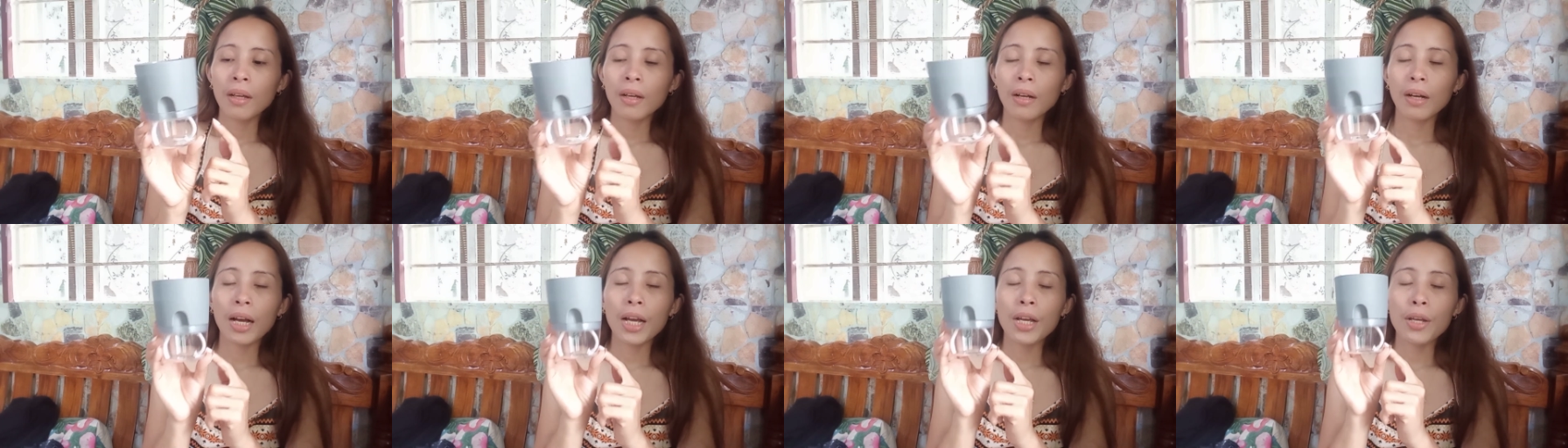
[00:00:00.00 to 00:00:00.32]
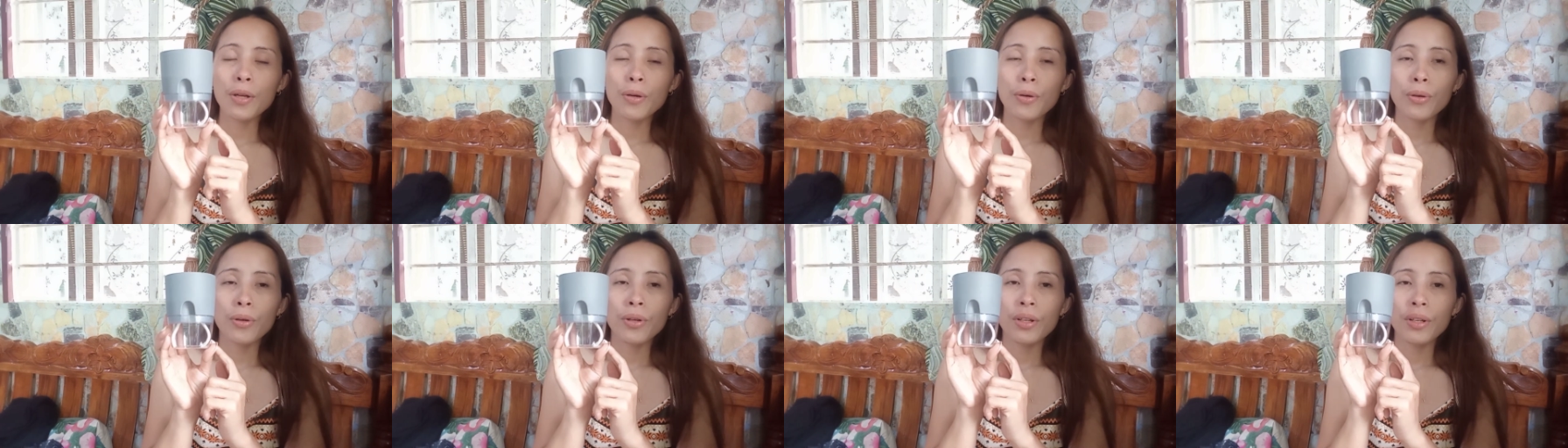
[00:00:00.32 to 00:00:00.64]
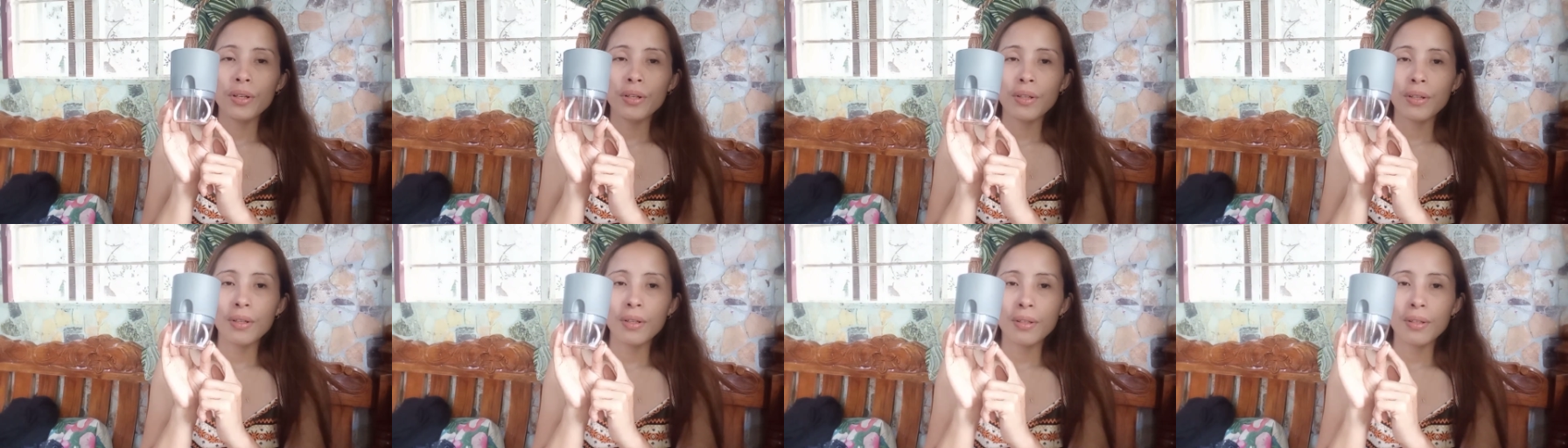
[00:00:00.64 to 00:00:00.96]
Ngayon,
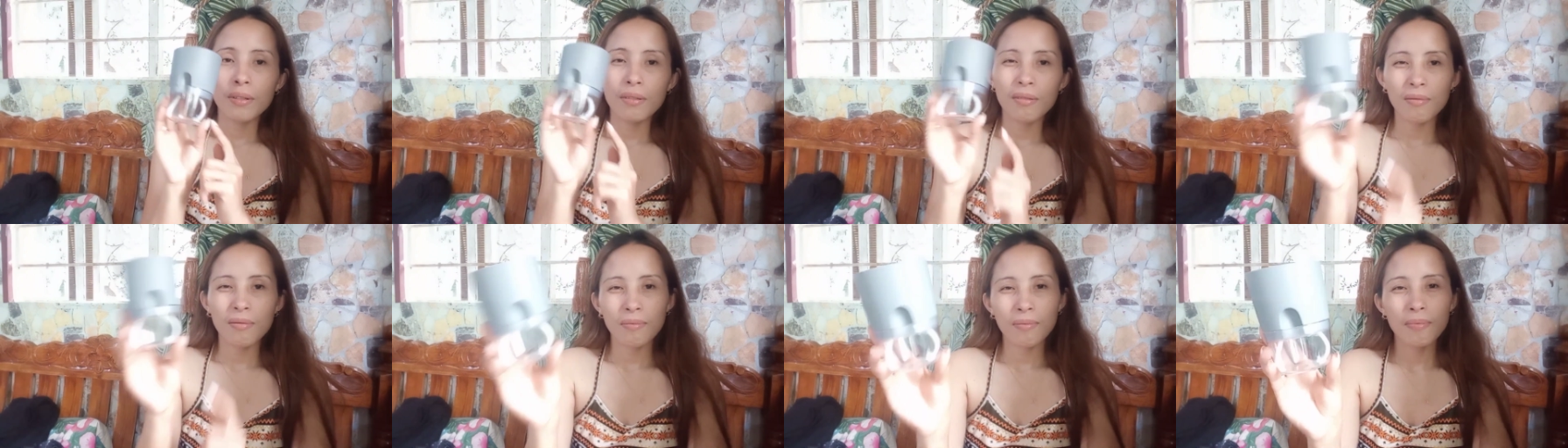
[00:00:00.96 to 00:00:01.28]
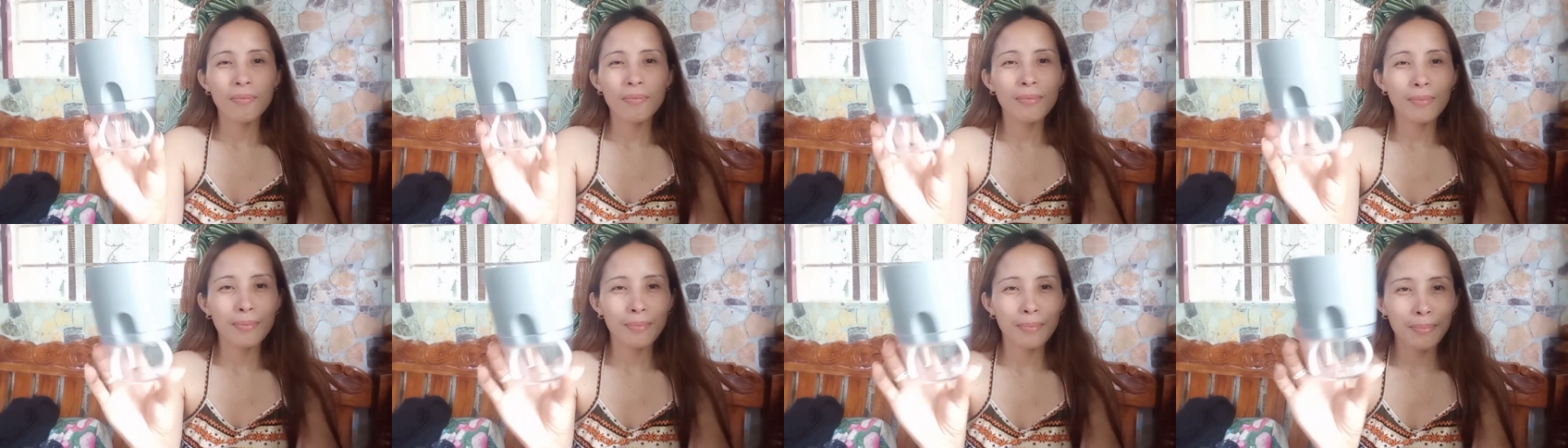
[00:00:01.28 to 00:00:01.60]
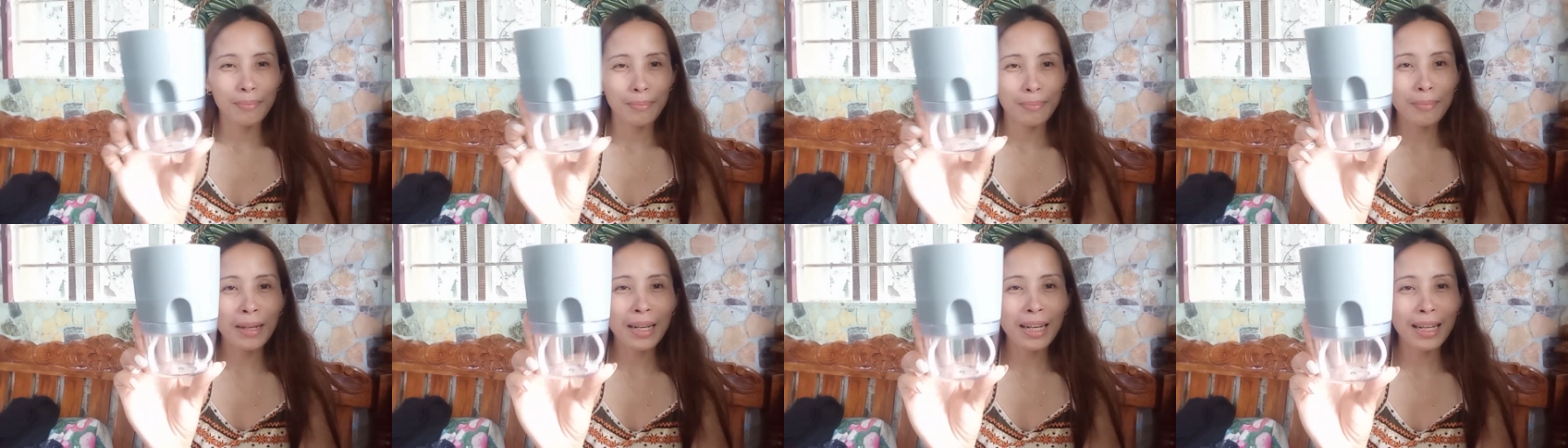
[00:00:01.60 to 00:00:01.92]

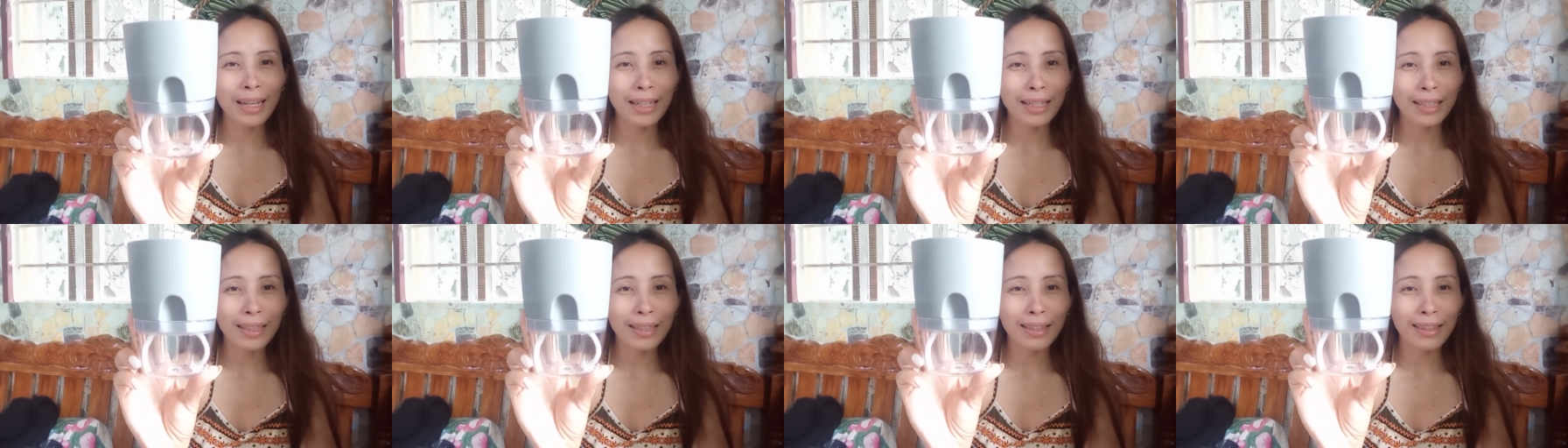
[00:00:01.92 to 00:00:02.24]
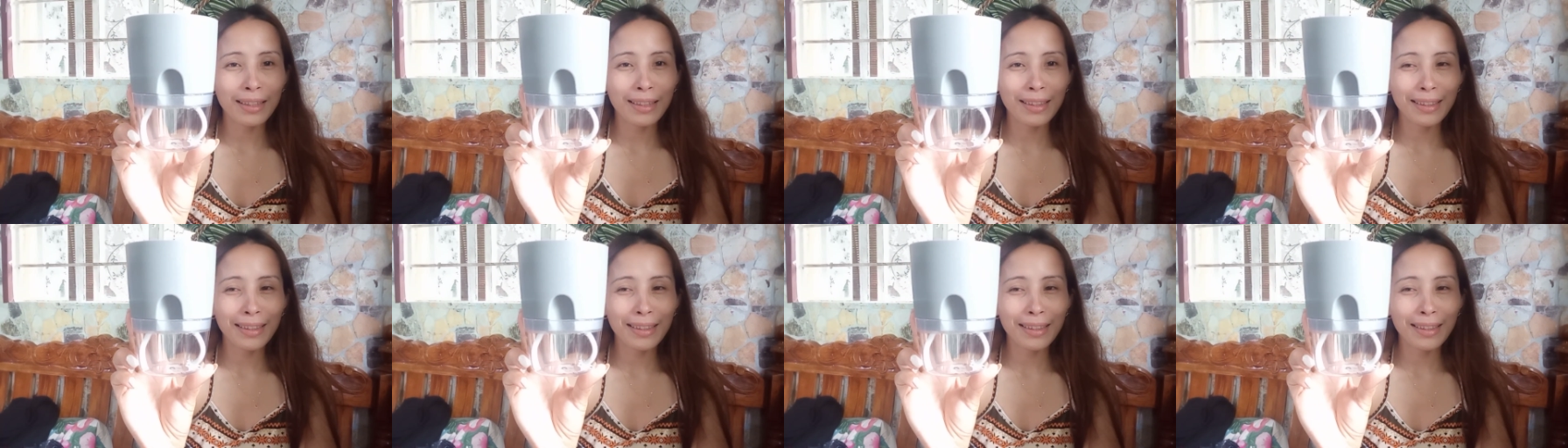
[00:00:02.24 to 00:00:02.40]
maliit.